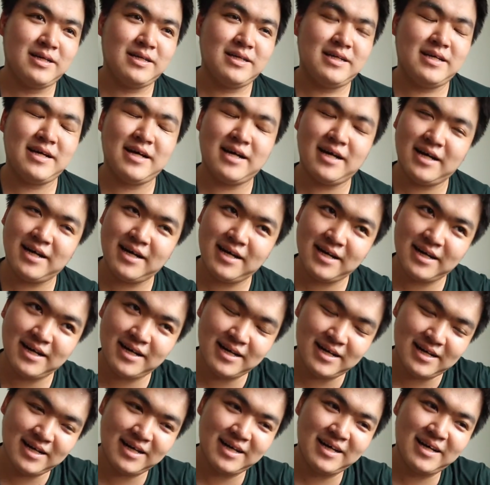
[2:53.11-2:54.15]
い
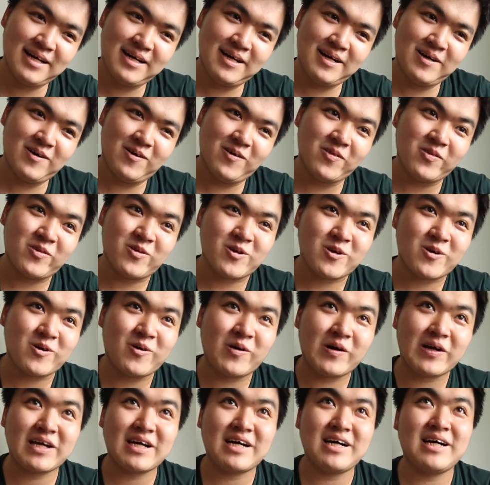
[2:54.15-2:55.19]
やー、本当に
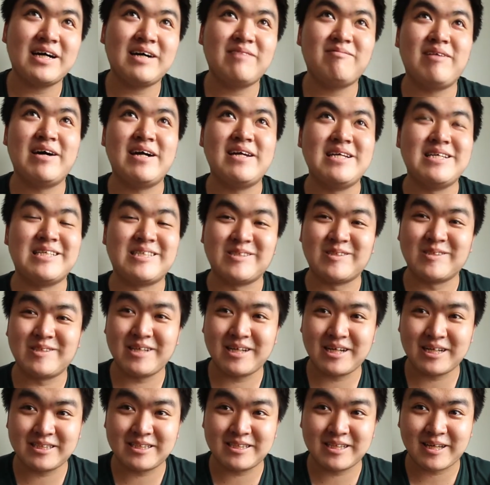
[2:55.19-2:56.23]
これが毎日の
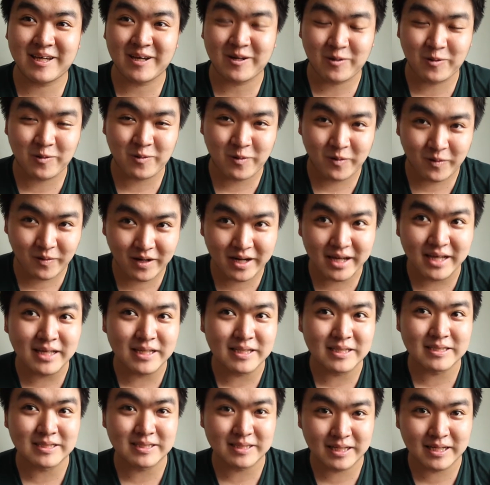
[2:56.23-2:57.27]
生活で結構怖
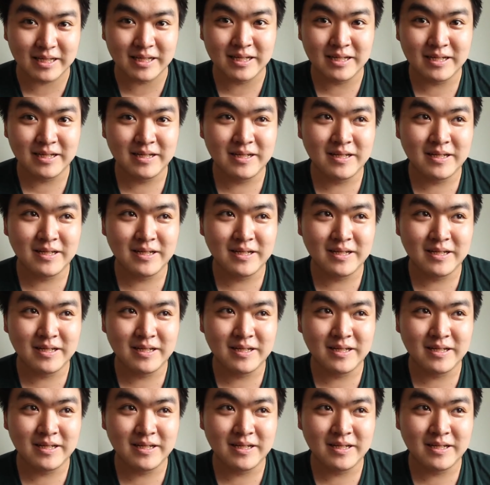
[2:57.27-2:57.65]
いですね。